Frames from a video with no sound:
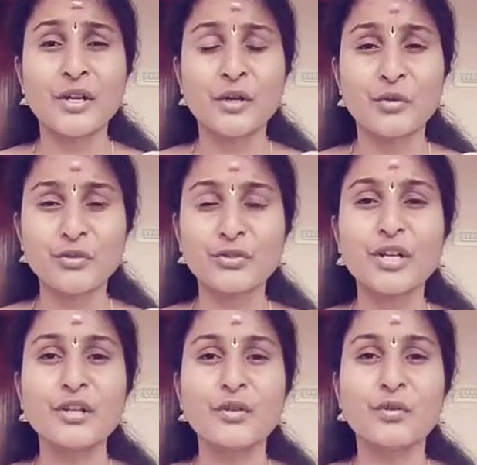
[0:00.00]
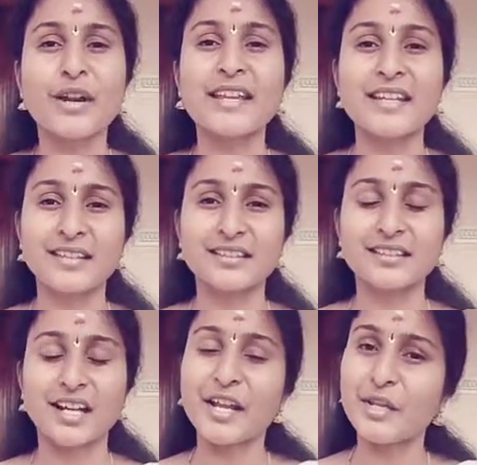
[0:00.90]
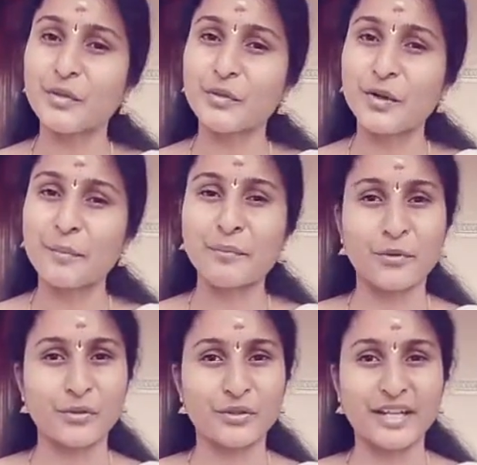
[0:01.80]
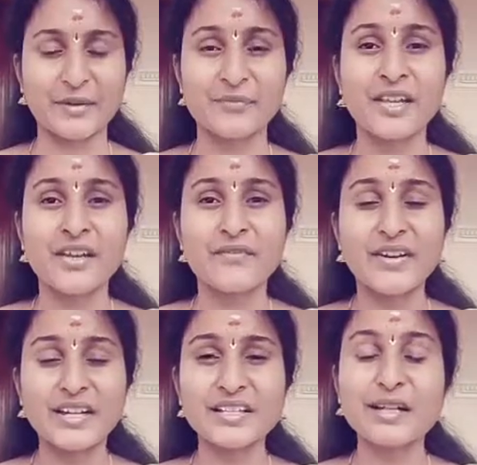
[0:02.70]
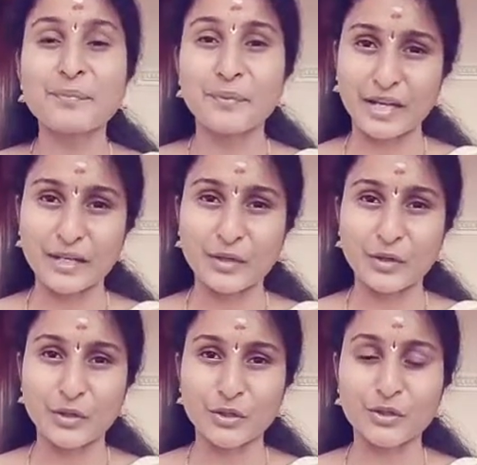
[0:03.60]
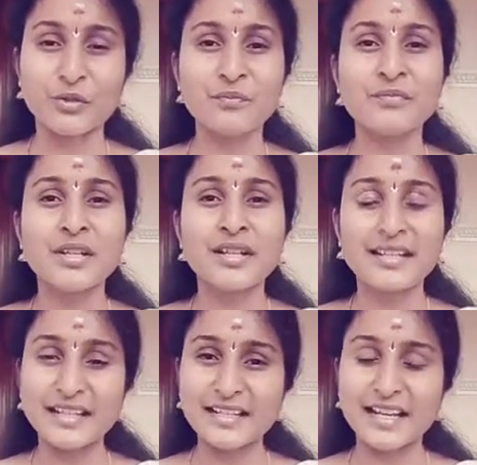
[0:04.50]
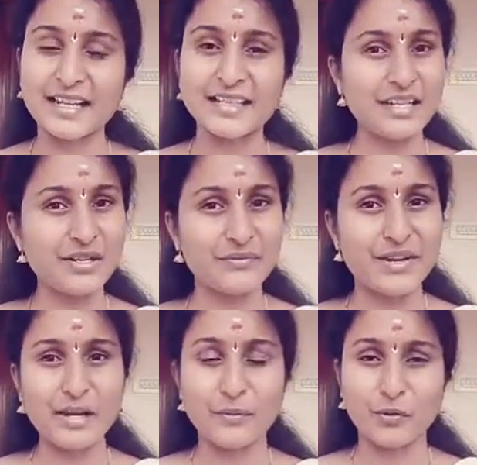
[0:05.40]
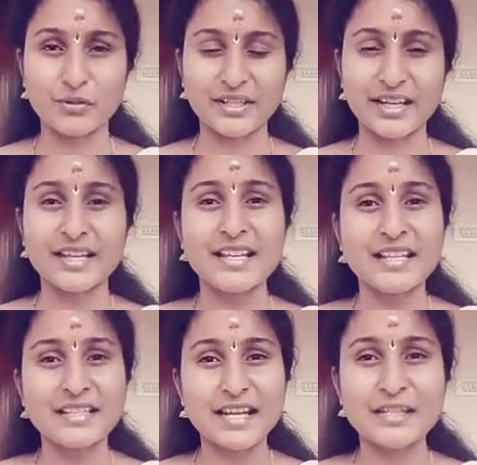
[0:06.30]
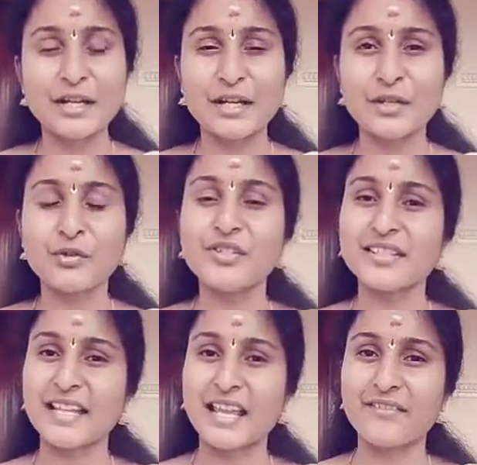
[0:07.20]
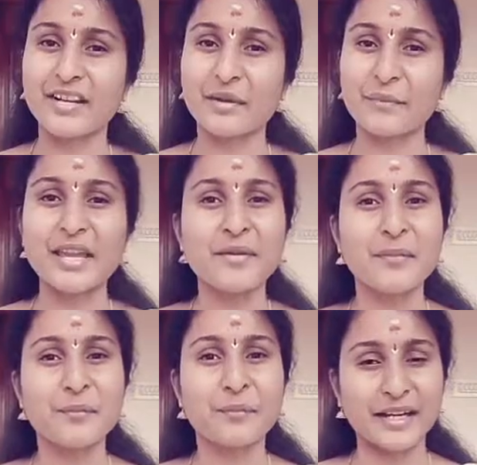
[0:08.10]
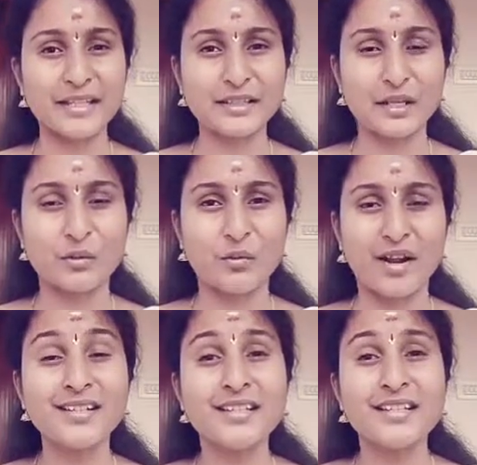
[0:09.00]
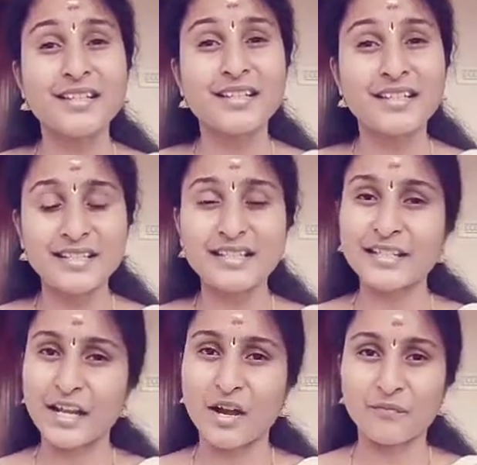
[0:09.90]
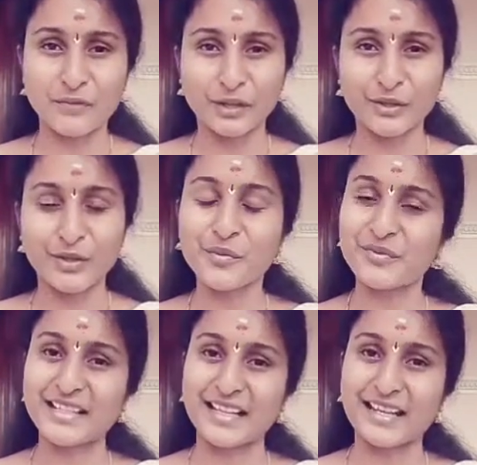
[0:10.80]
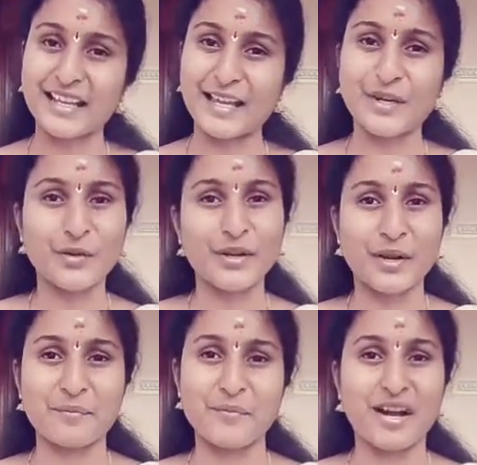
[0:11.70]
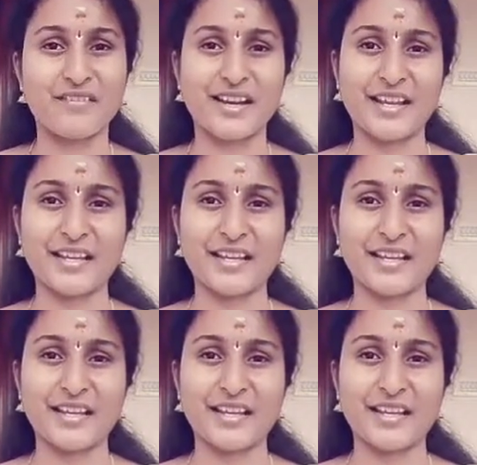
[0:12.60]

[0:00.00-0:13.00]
குன்று குடையெடுத்தாய் குணம் போற்றி வென்று பகை கொடுக்கும் நின் கையில் வேல் போற்றி என்றென்றும் சேவகமே பறை தருவான் இன்று யாம் வந்தோம் இறங்கேலோ ரெம்பாவாய்